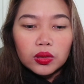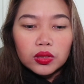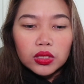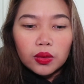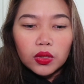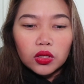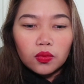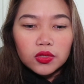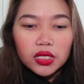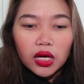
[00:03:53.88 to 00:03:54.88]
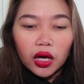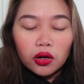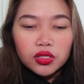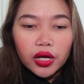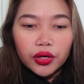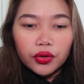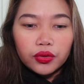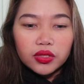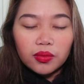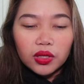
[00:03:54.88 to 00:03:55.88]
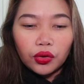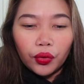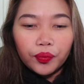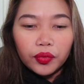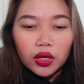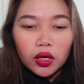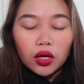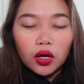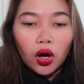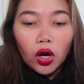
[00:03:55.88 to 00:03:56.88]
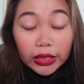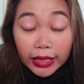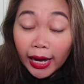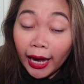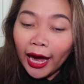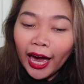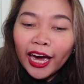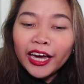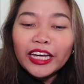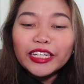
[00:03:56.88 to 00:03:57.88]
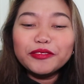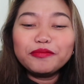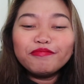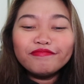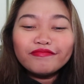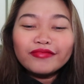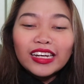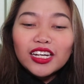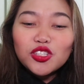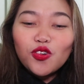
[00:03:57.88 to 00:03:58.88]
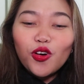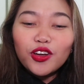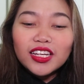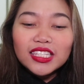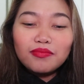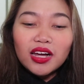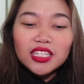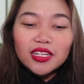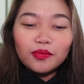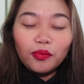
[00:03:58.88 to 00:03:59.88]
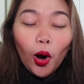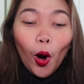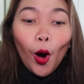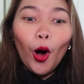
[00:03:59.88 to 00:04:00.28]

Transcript: Unsa man to? Musiga yung rosaryo, unsa man to? Okay! Nagsugod na si Massimo.